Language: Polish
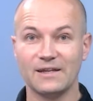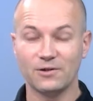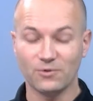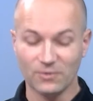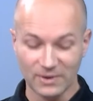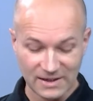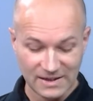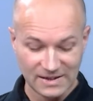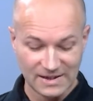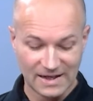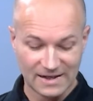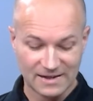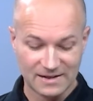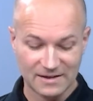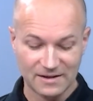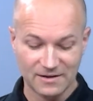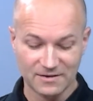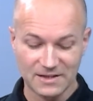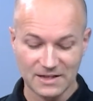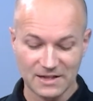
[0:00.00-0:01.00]
Do Dokładnie
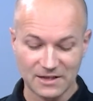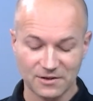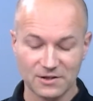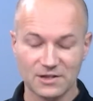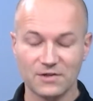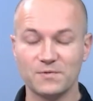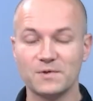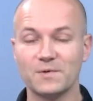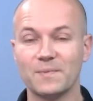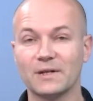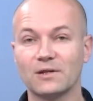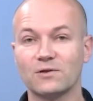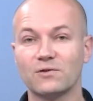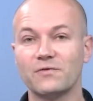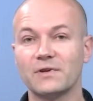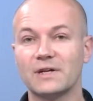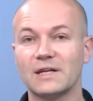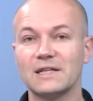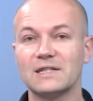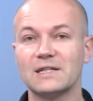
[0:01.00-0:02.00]
tak. Oznacza to, że w
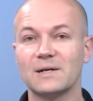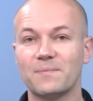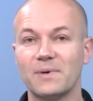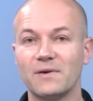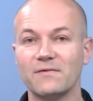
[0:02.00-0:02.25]
przypadku wykrycia